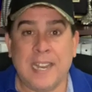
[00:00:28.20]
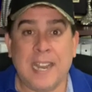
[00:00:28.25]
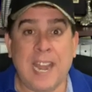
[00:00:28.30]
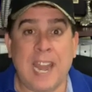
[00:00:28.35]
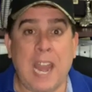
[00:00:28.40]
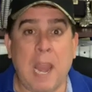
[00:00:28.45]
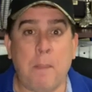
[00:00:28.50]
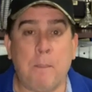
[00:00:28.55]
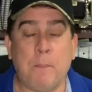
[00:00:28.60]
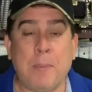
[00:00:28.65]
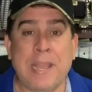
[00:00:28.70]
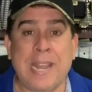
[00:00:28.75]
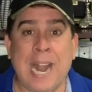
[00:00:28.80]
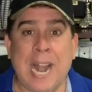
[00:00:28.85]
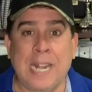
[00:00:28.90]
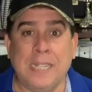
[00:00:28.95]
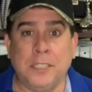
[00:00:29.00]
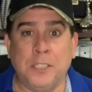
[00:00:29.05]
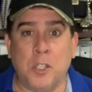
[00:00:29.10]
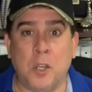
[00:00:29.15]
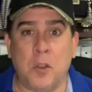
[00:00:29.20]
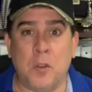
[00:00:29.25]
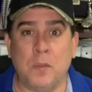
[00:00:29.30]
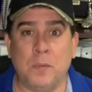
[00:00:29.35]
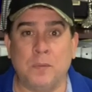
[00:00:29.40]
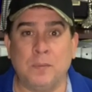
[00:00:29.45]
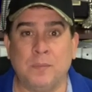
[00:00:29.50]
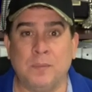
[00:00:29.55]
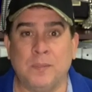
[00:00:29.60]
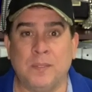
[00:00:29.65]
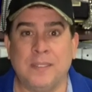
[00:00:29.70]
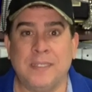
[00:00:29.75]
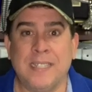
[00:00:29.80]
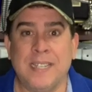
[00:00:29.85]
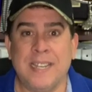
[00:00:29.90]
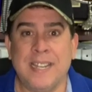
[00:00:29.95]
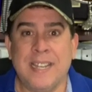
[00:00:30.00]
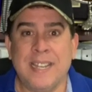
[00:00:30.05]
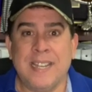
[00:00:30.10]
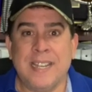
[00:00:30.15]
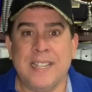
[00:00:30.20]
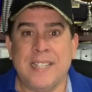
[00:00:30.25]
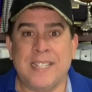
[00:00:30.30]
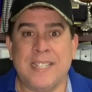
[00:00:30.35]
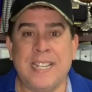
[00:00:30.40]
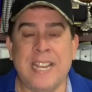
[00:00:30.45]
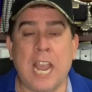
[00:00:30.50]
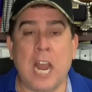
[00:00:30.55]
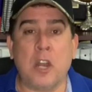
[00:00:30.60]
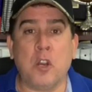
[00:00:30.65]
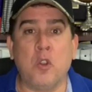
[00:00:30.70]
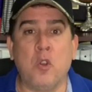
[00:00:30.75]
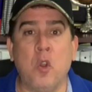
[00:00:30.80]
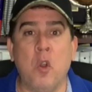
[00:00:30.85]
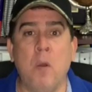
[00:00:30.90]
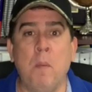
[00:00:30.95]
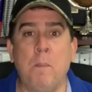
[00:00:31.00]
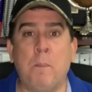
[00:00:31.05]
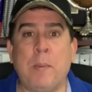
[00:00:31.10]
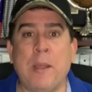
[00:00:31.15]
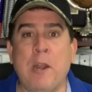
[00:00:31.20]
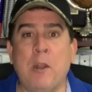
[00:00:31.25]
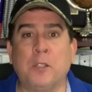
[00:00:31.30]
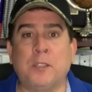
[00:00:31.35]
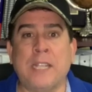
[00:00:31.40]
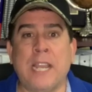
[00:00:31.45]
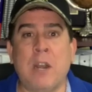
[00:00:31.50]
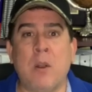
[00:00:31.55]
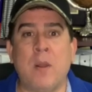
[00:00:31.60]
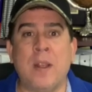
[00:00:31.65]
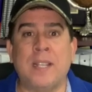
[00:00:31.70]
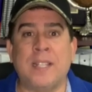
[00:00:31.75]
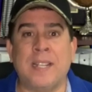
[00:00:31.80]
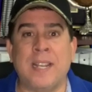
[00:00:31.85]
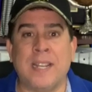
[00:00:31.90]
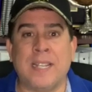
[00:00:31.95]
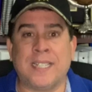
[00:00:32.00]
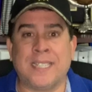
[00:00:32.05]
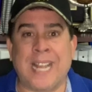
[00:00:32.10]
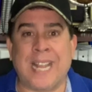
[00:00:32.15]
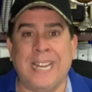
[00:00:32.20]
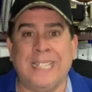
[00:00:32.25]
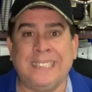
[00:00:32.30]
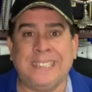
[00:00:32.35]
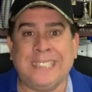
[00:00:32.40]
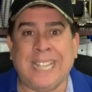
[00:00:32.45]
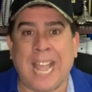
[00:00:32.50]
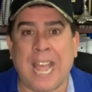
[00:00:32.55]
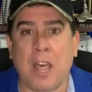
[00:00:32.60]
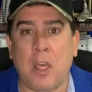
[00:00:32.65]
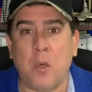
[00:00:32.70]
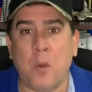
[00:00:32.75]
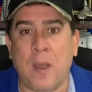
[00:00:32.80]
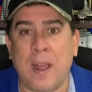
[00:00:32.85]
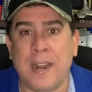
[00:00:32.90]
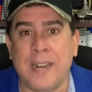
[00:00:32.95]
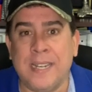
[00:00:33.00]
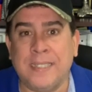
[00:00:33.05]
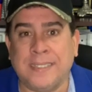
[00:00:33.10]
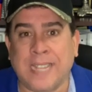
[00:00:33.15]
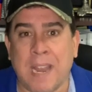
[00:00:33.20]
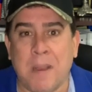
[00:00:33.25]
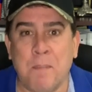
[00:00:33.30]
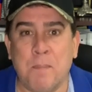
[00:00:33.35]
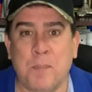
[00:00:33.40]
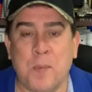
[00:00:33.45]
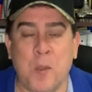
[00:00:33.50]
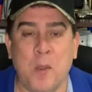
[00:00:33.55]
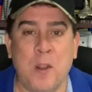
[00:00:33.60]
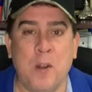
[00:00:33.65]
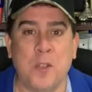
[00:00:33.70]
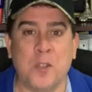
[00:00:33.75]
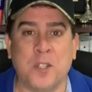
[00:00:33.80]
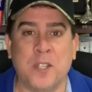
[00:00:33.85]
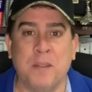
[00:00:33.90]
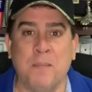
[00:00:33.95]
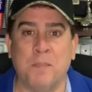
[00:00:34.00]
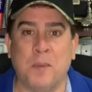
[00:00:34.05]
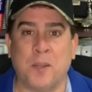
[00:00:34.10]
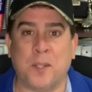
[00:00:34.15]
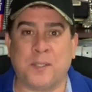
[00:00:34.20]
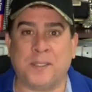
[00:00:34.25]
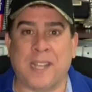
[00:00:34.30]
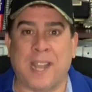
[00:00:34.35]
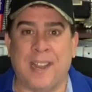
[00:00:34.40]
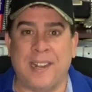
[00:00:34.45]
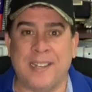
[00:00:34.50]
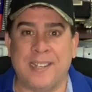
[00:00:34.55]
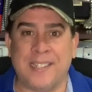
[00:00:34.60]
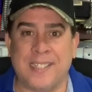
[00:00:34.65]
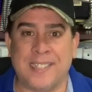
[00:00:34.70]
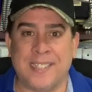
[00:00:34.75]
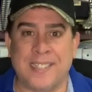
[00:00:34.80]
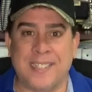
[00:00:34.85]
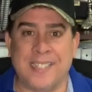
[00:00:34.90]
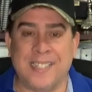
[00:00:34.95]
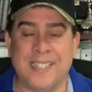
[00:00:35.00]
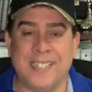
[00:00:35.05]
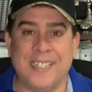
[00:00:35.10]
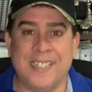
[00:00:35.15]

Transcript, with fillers: esperando si algún pelotero es exaltado al templo de los inmortales.